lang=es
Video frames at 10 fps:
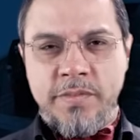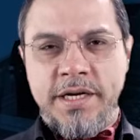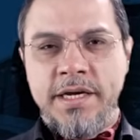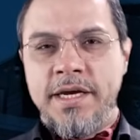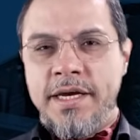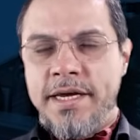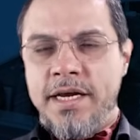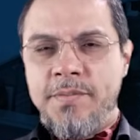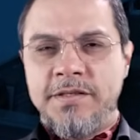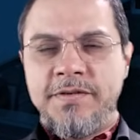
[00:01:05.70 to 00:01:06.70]
hombre
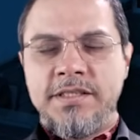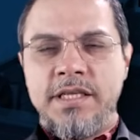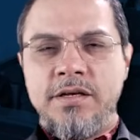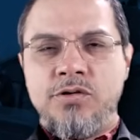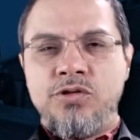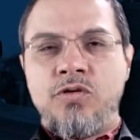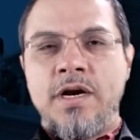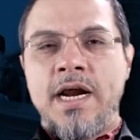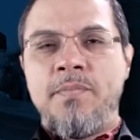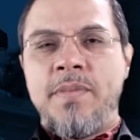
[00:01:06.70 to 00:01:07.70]
era más fácil de controlar